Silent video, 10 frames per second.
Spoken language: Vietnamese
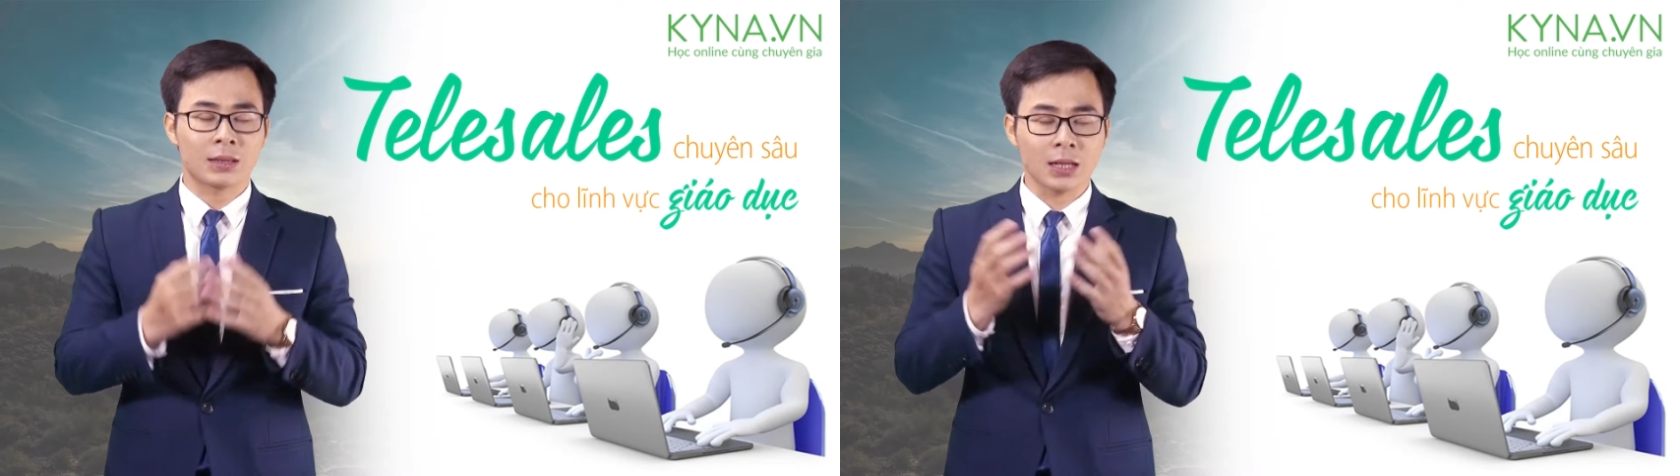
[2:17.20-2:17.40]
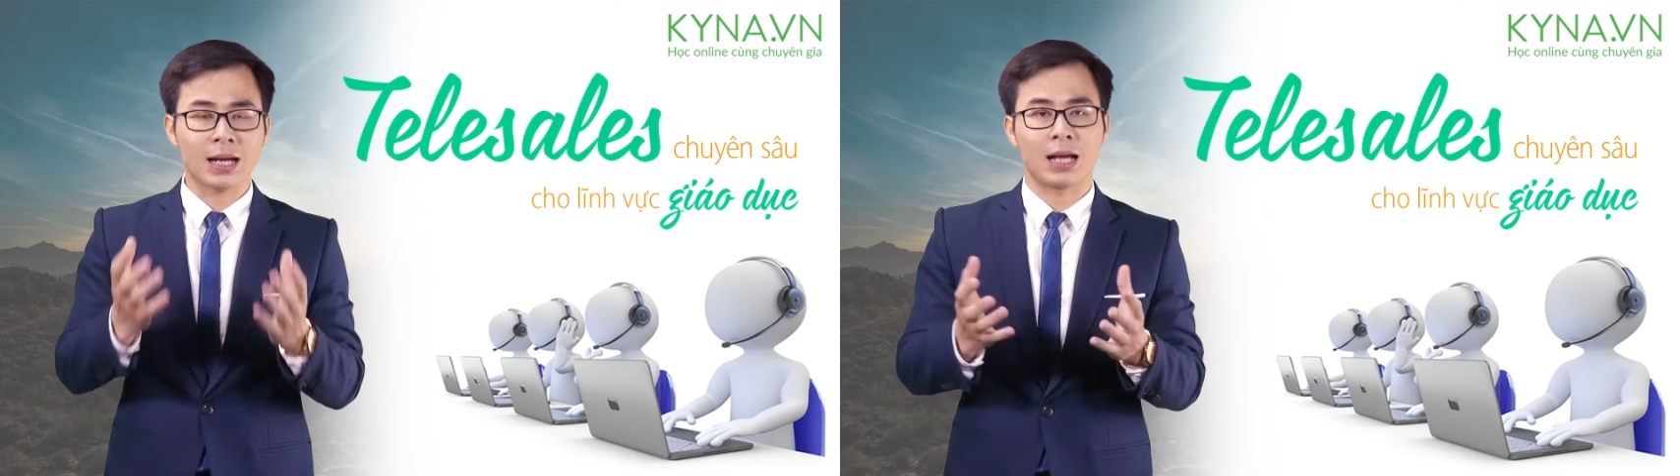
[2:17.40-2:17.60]

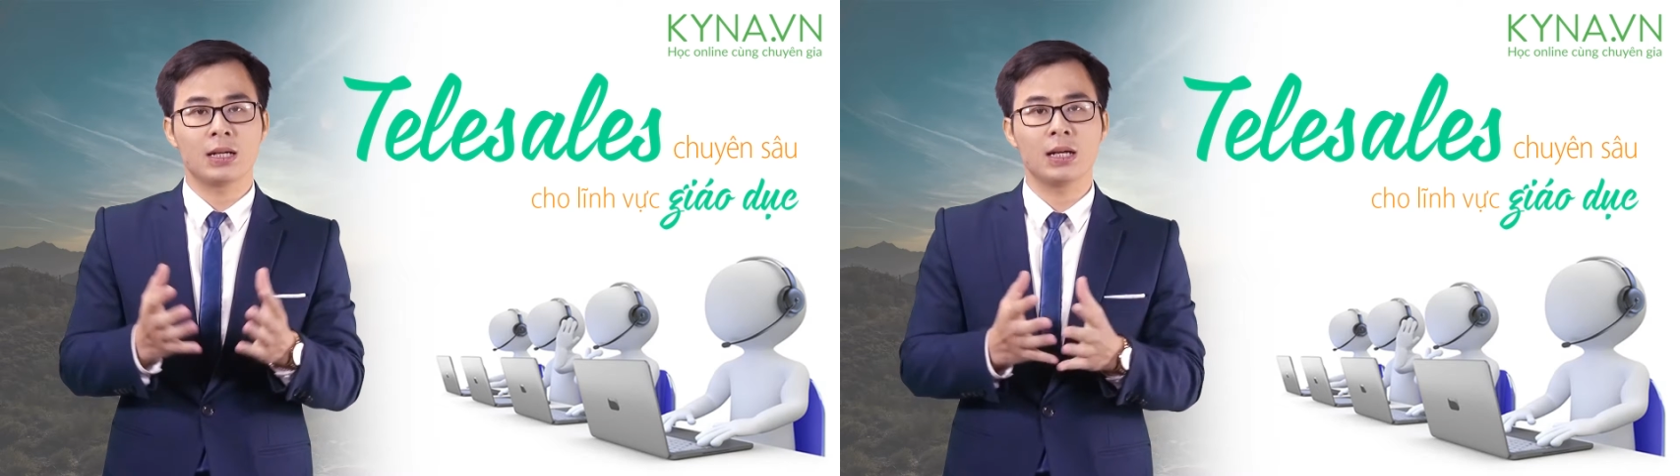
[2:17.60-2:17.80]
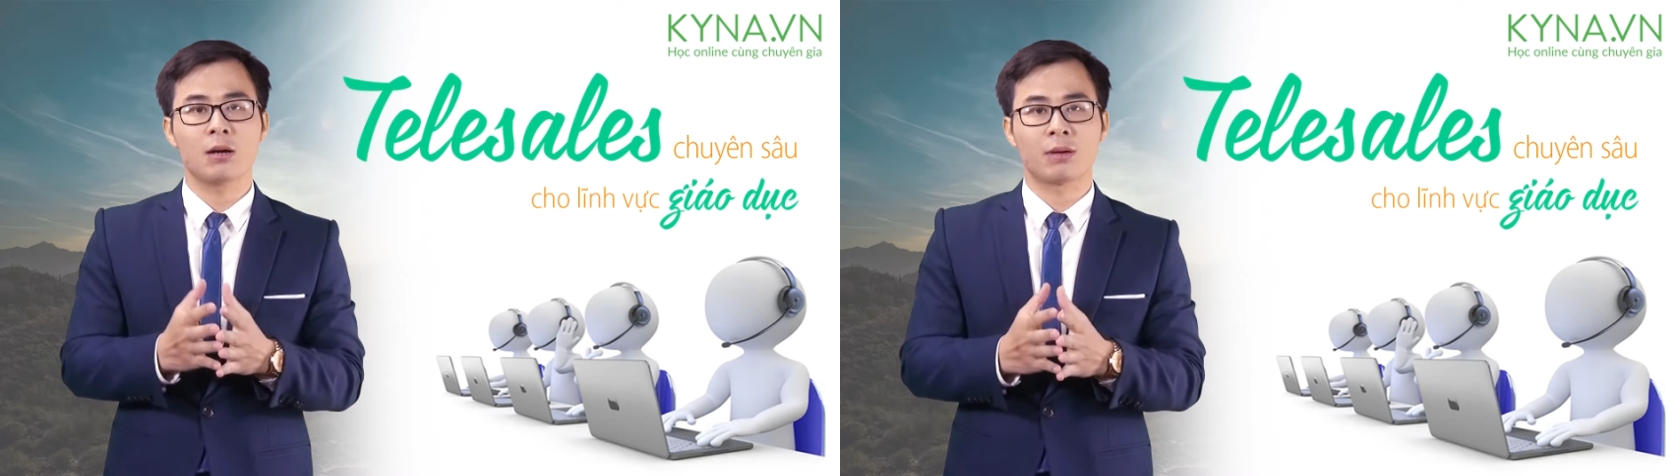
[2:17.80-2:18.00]
Tất cả
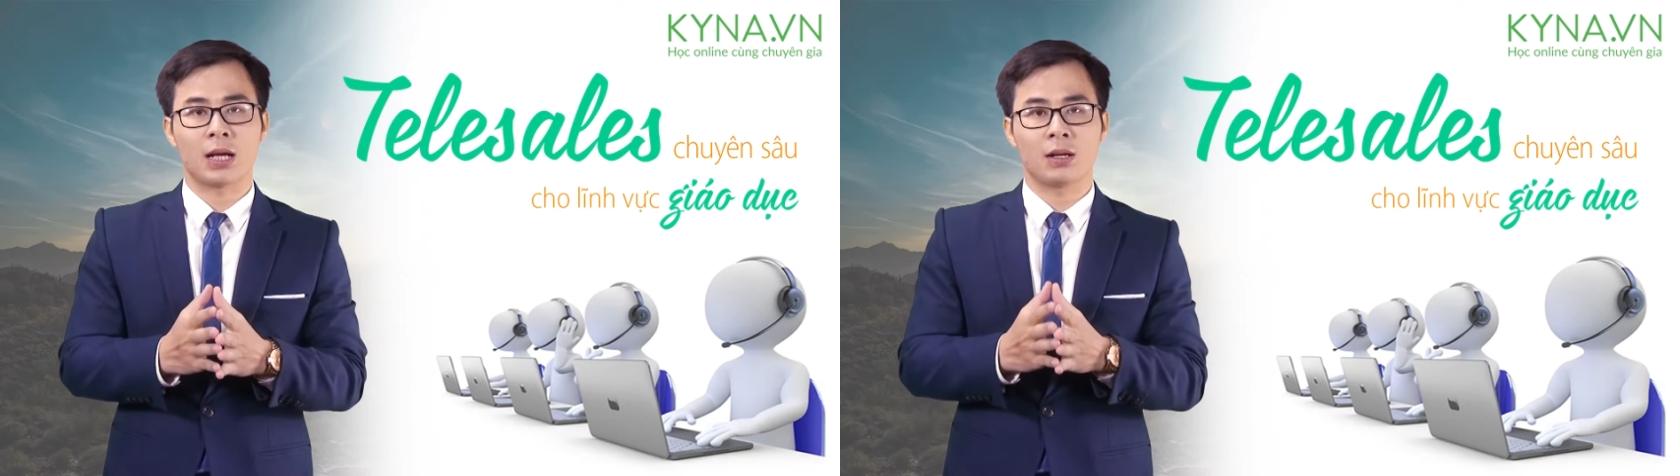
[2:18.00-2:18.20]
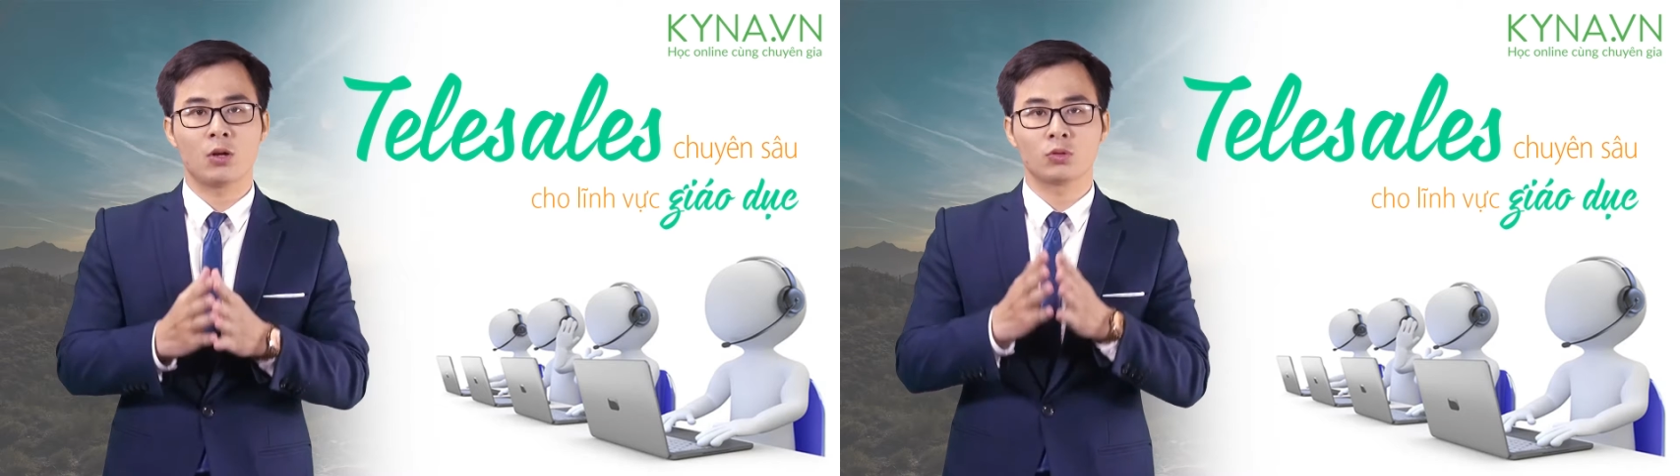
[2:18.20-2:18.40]
những cái điều
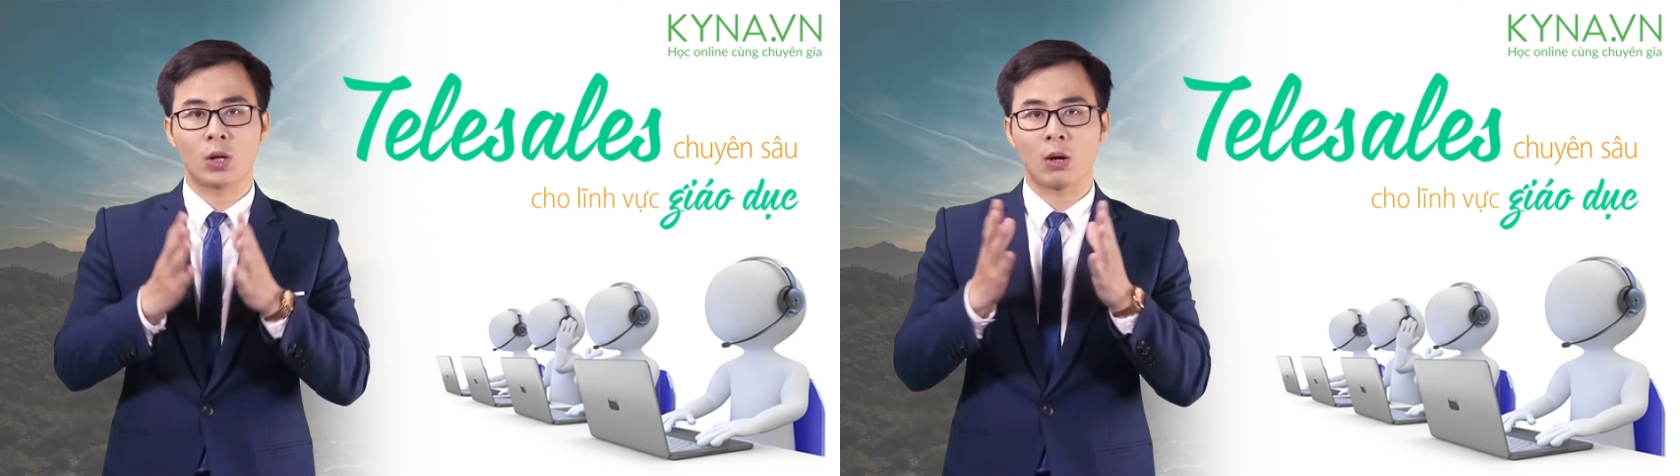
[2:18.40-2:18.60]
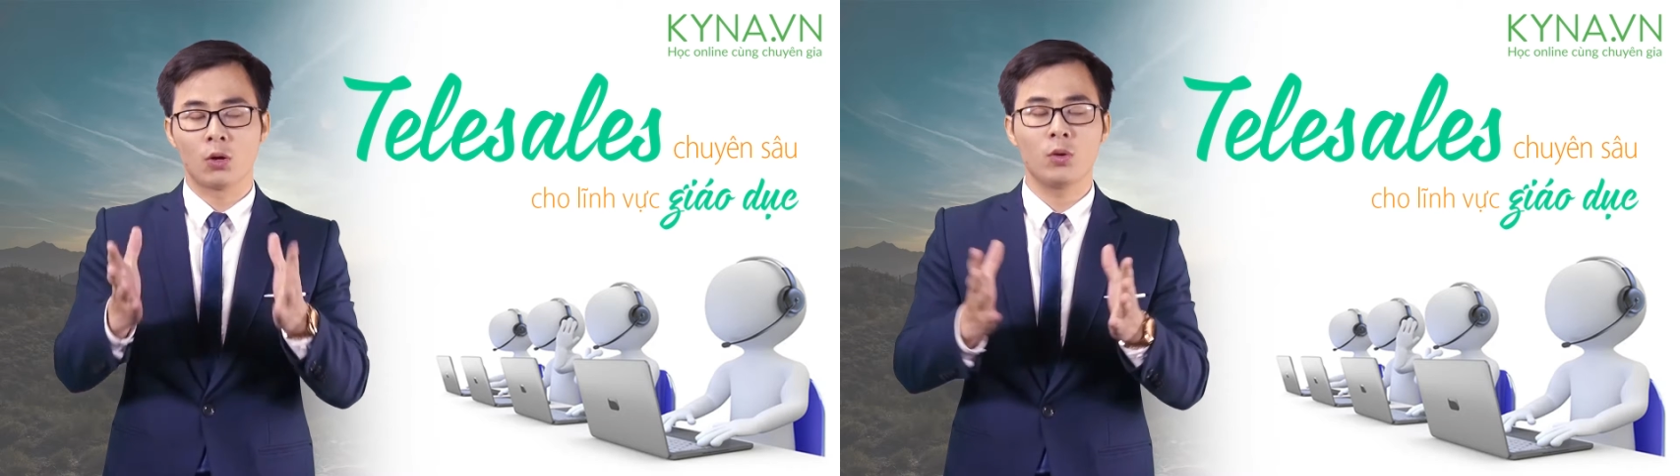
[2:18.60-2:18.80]
này tôi
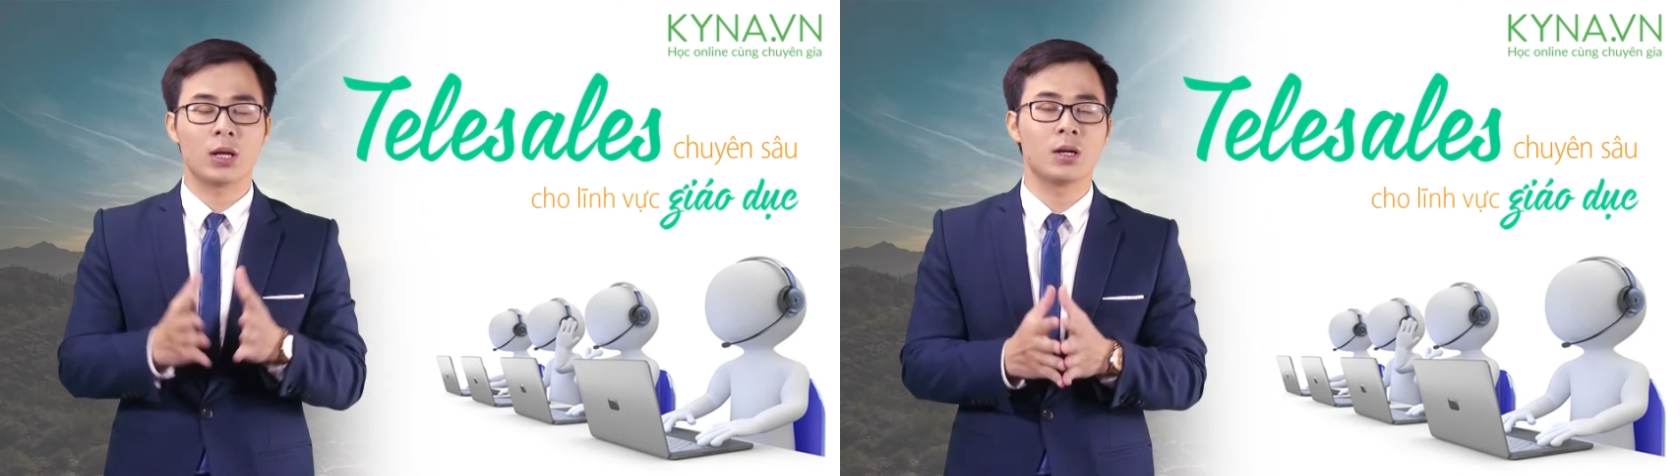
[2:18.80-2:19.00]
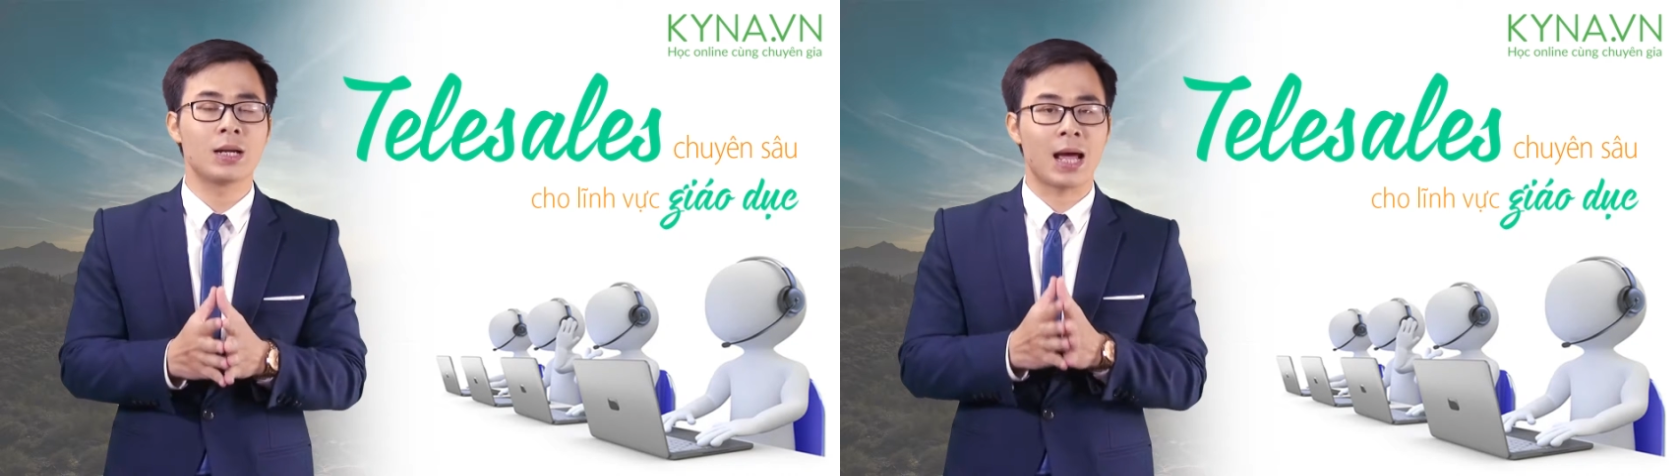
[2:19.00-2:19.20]
đã huấn
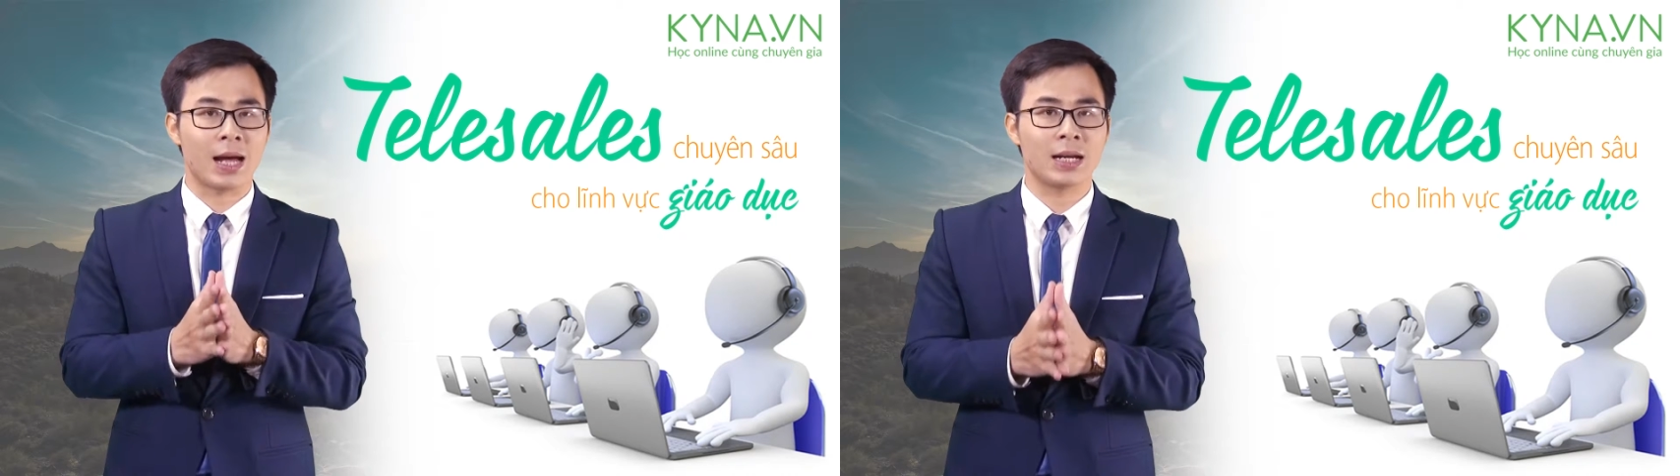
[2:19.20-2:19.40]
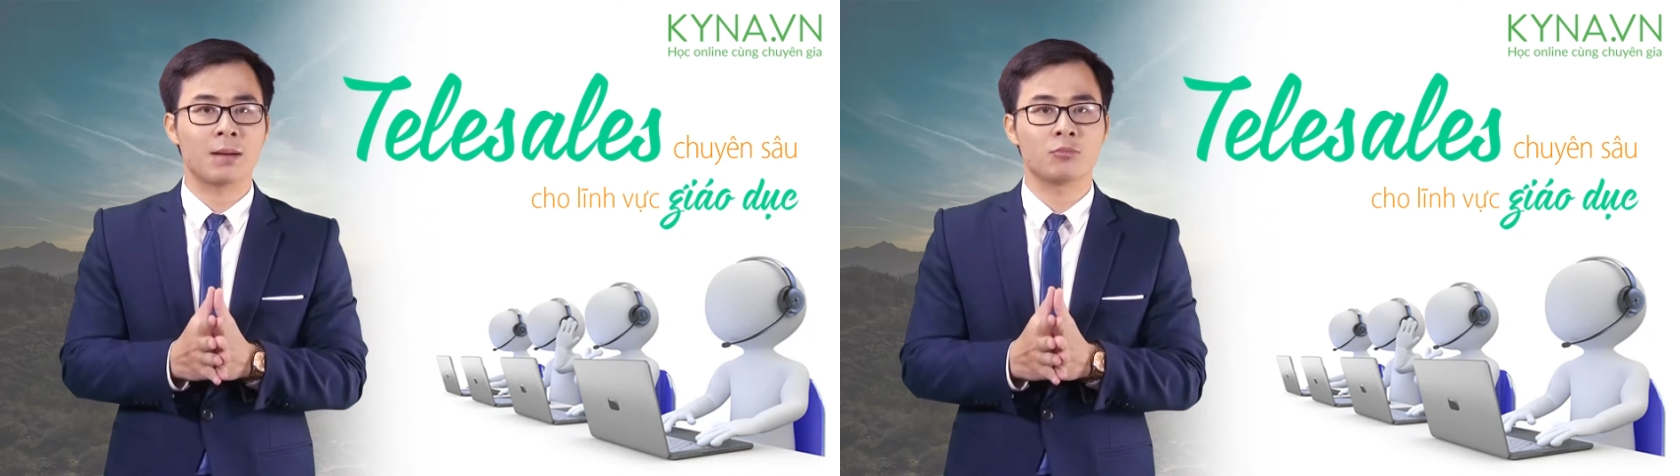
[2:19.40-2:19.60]
luyện hơn 2 năm